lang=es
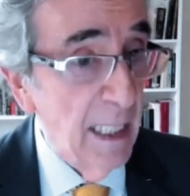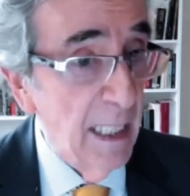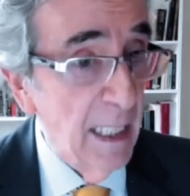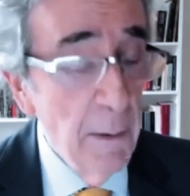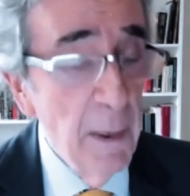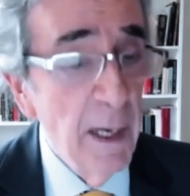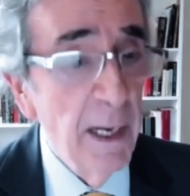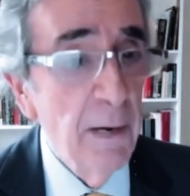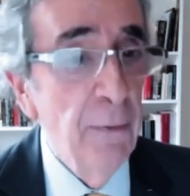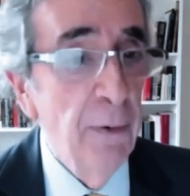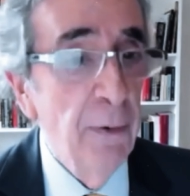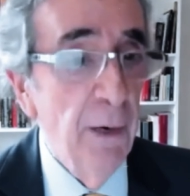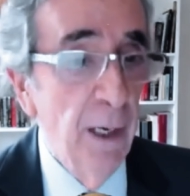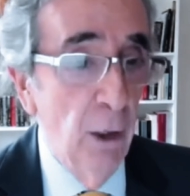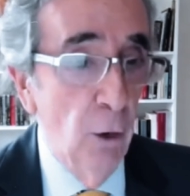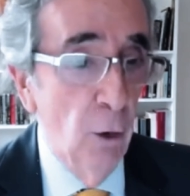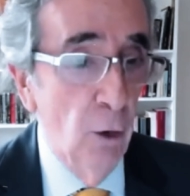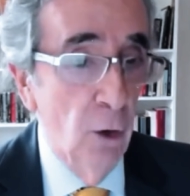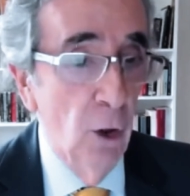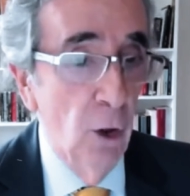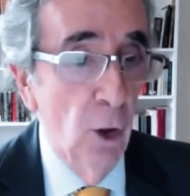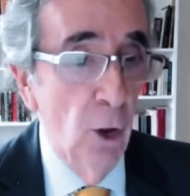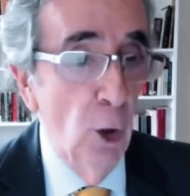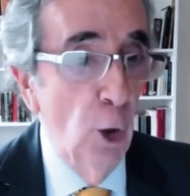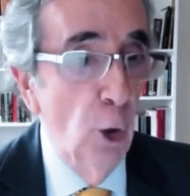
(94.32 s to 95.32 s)
¿A qué me
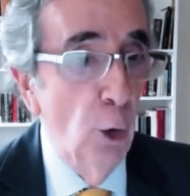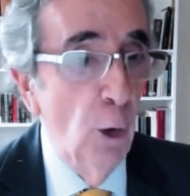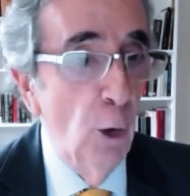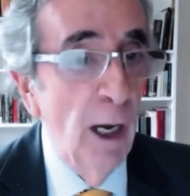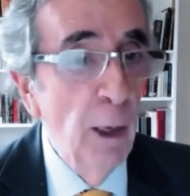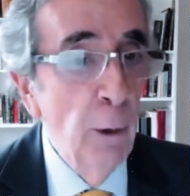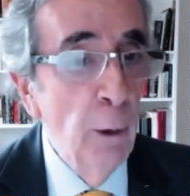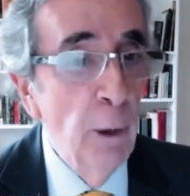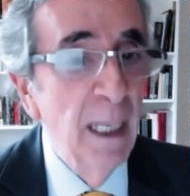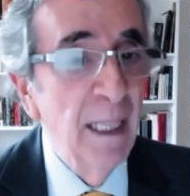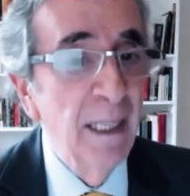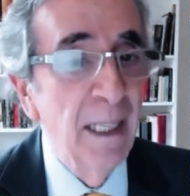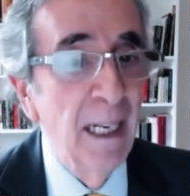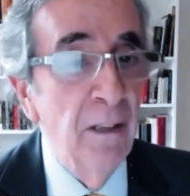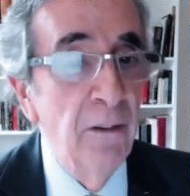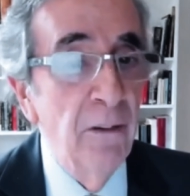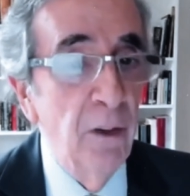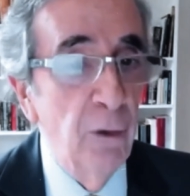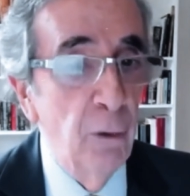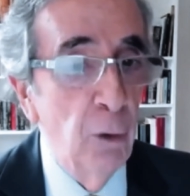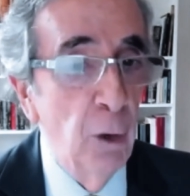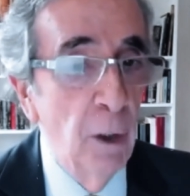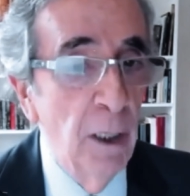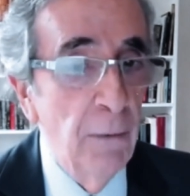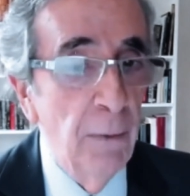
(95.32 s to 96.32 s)
refiero? No hay una
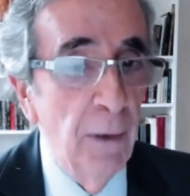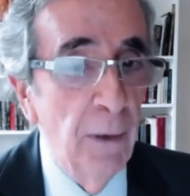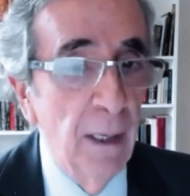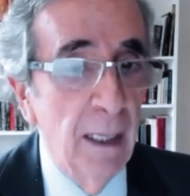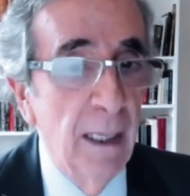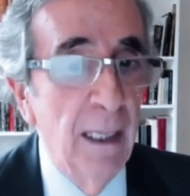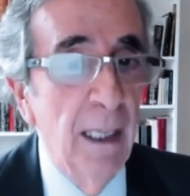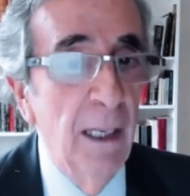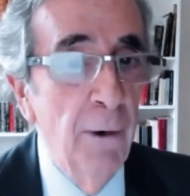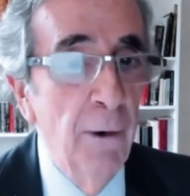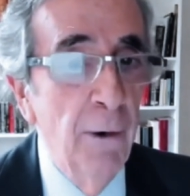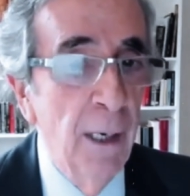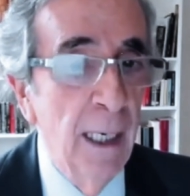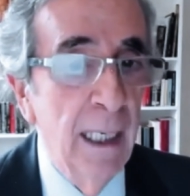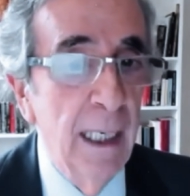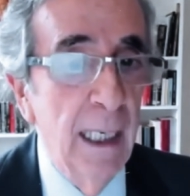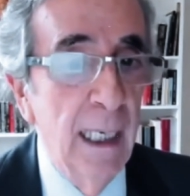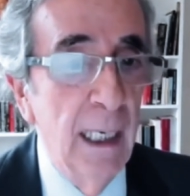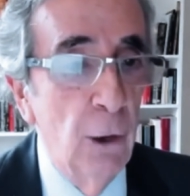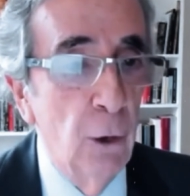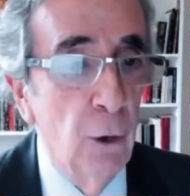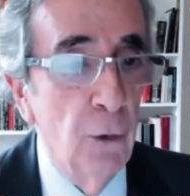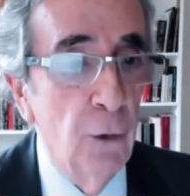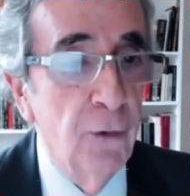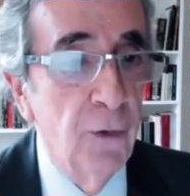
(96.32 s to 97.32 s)
transición efectiva
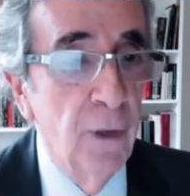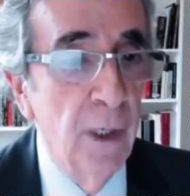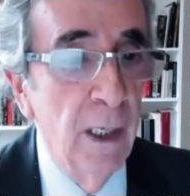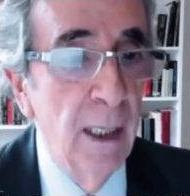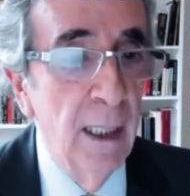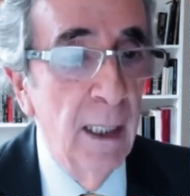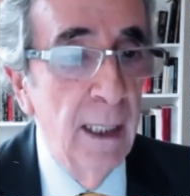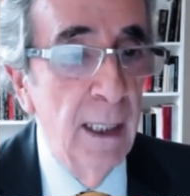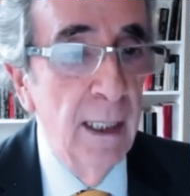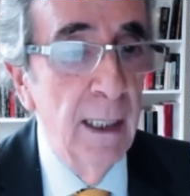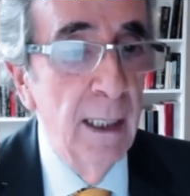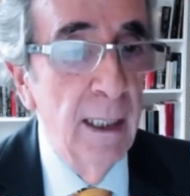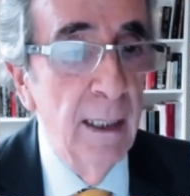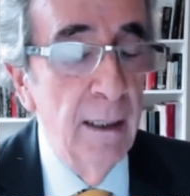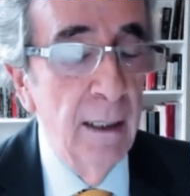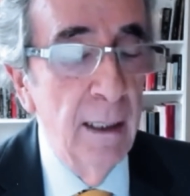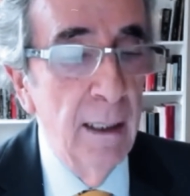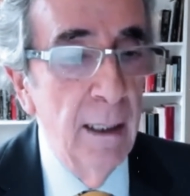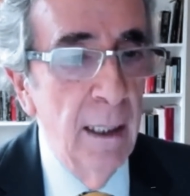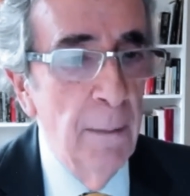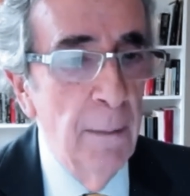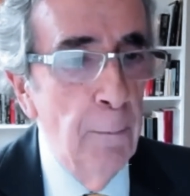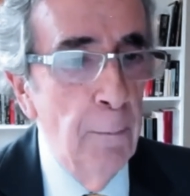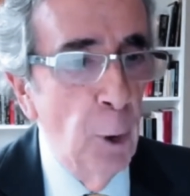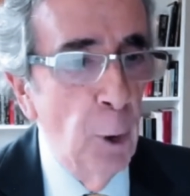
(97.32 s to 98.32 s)
en los
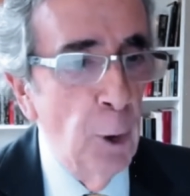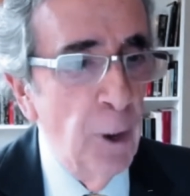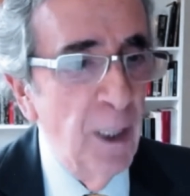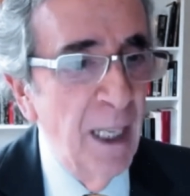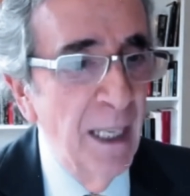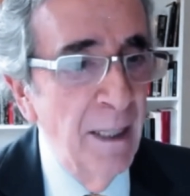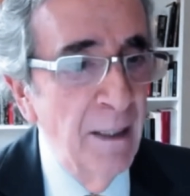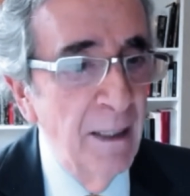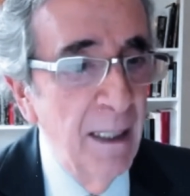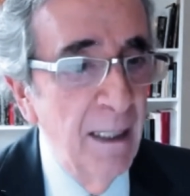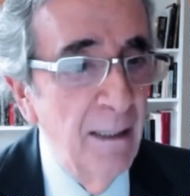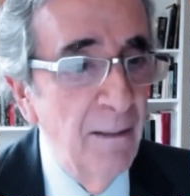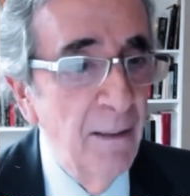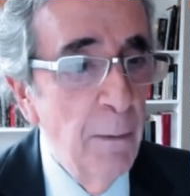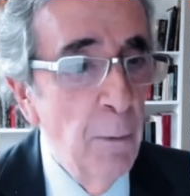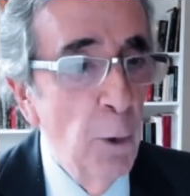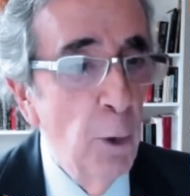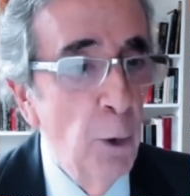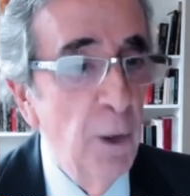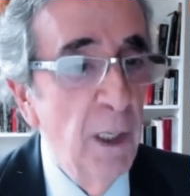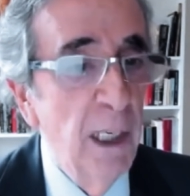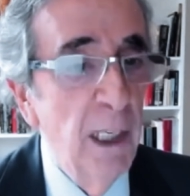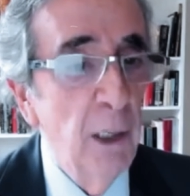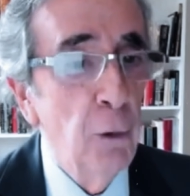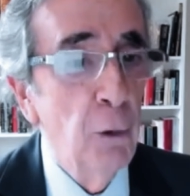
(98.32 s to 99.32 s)

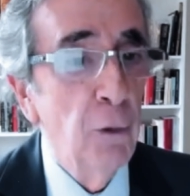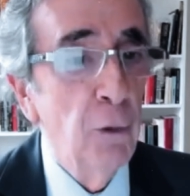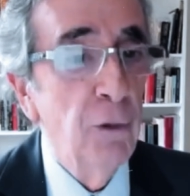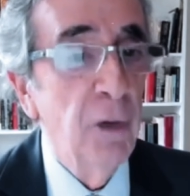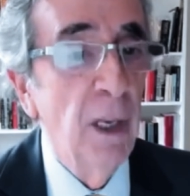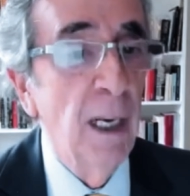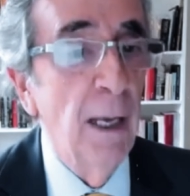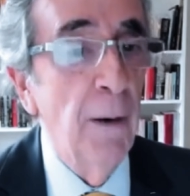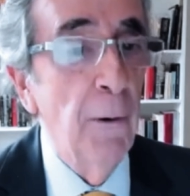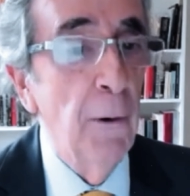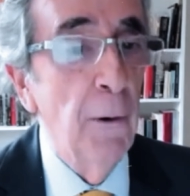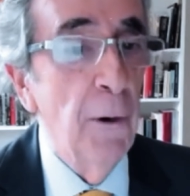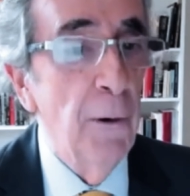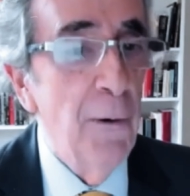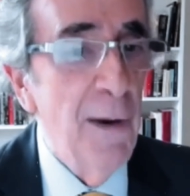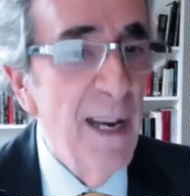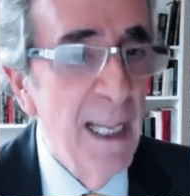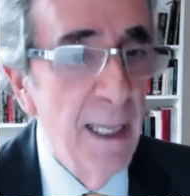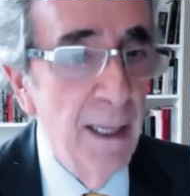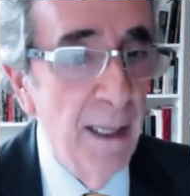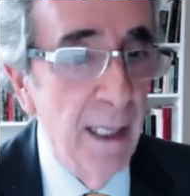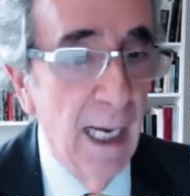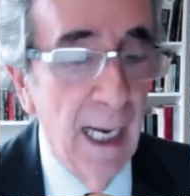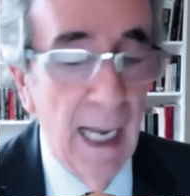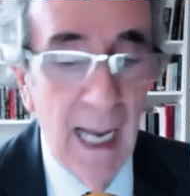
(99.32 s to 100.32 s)
importantísimos derechos a la
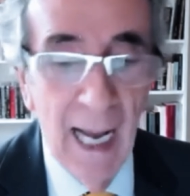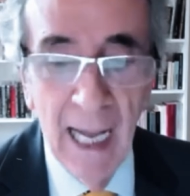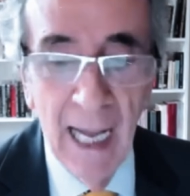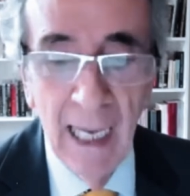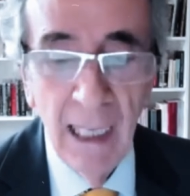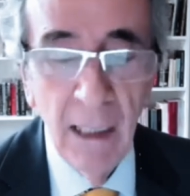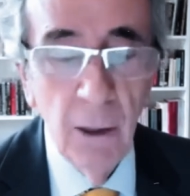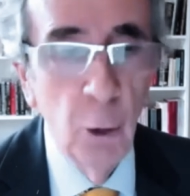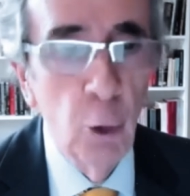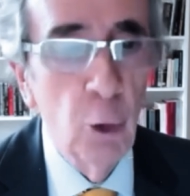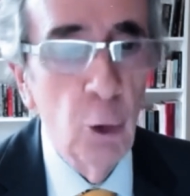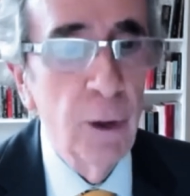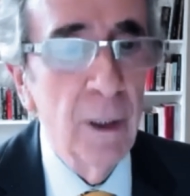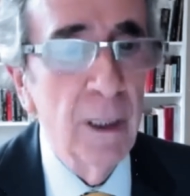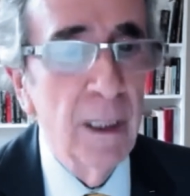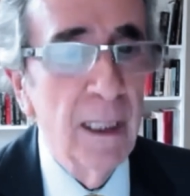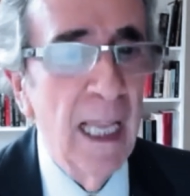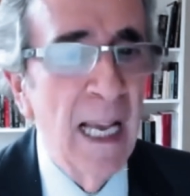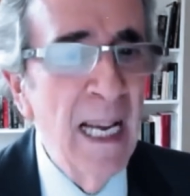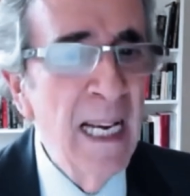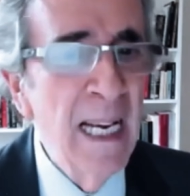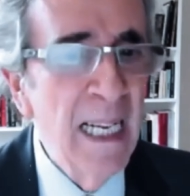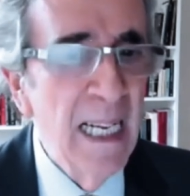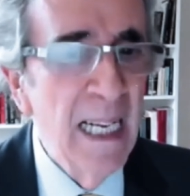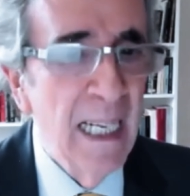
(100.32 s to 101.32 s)
vivienda, algo
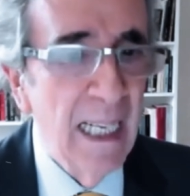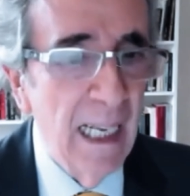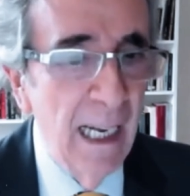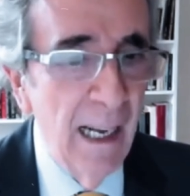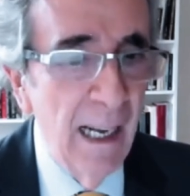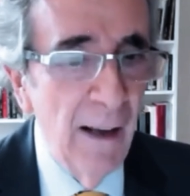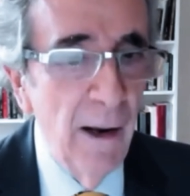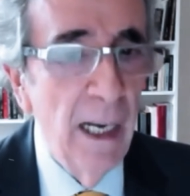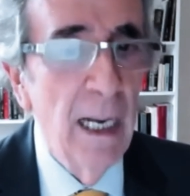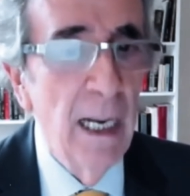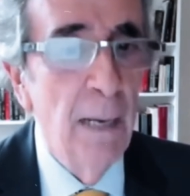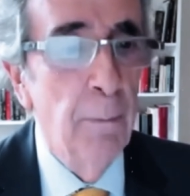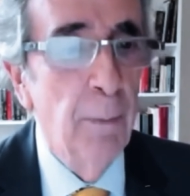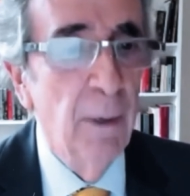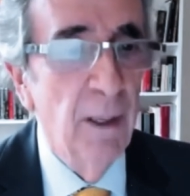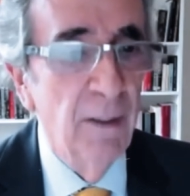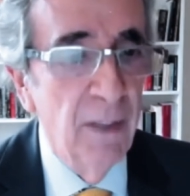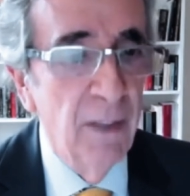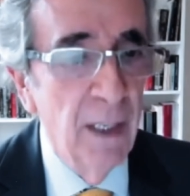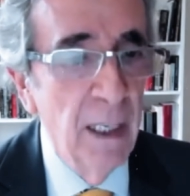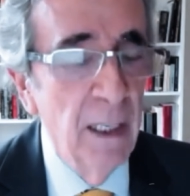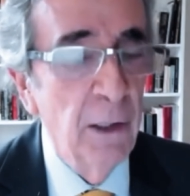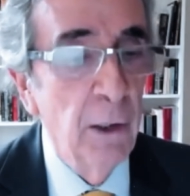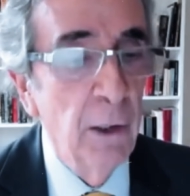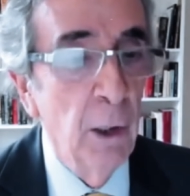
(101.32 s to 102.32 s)
tan clave en el
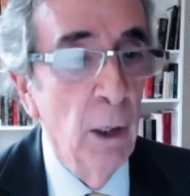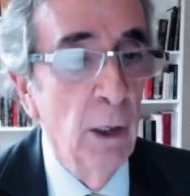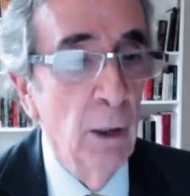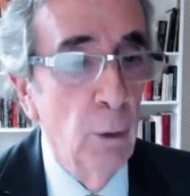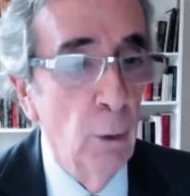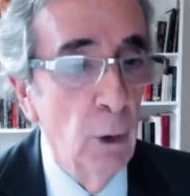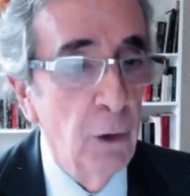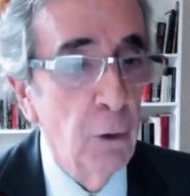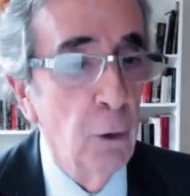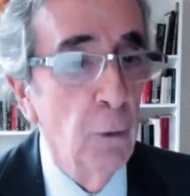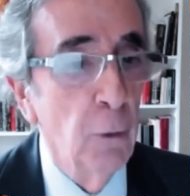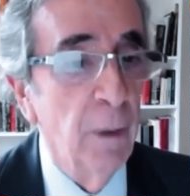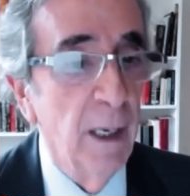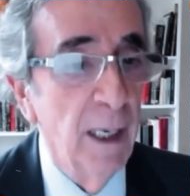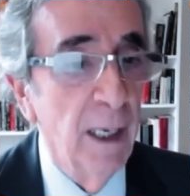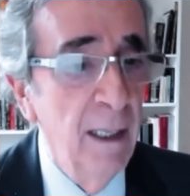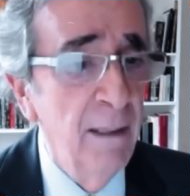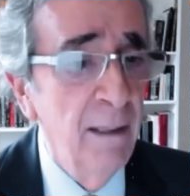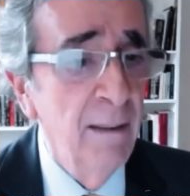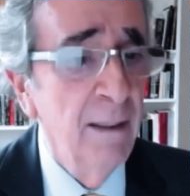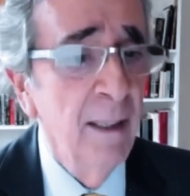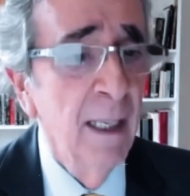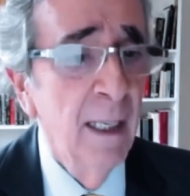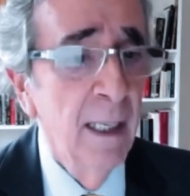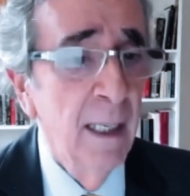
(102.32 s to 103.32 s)
presente de nuestro
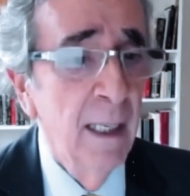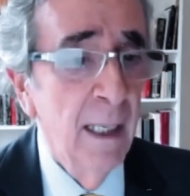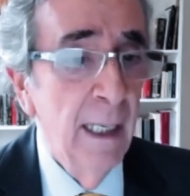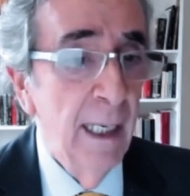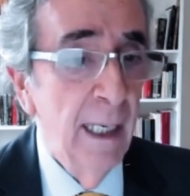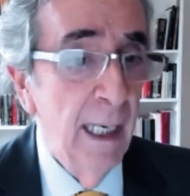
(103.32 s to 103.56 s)
país,